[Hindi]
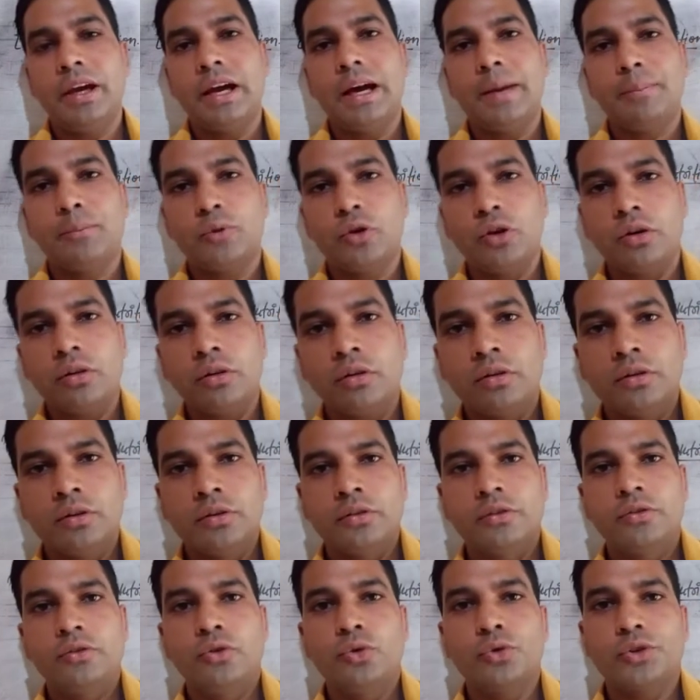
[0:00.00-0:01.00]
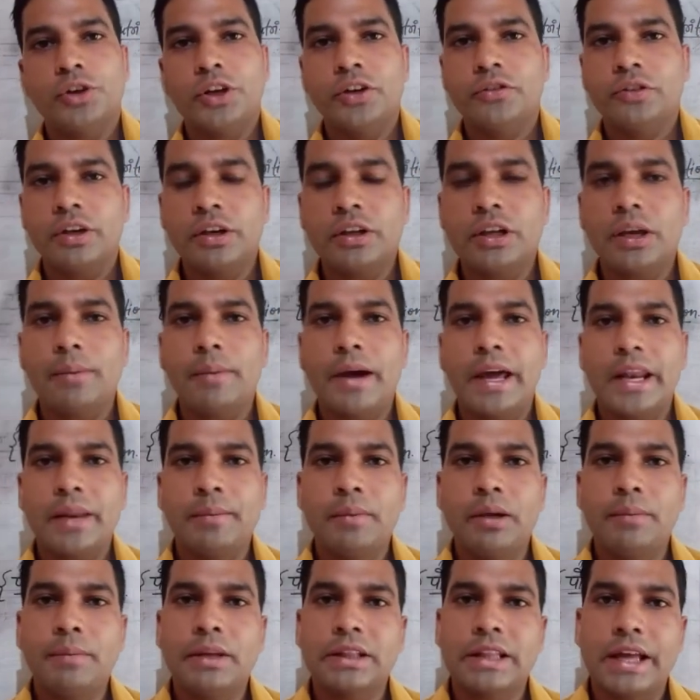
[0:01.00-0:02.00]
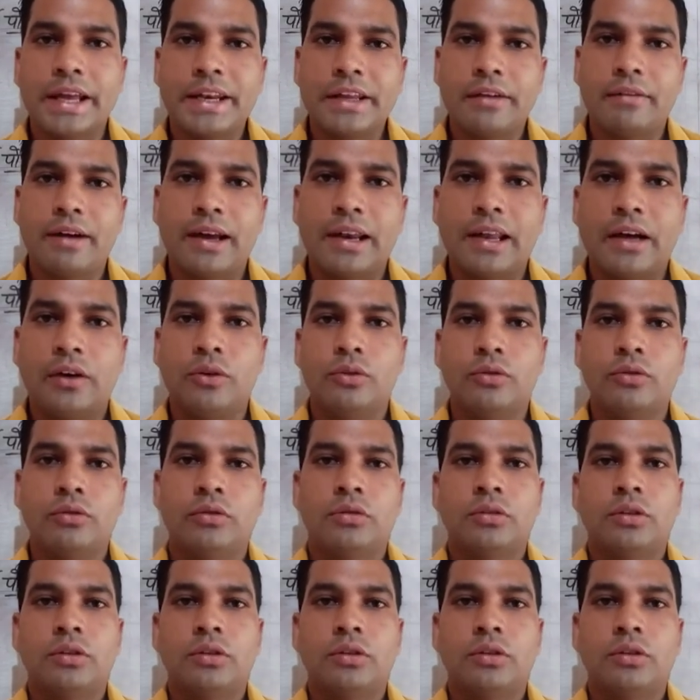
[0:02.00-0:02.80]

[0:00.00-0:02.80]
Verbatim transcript: आपको न्यूट्रिशन के बारे में बताने वाला हूँ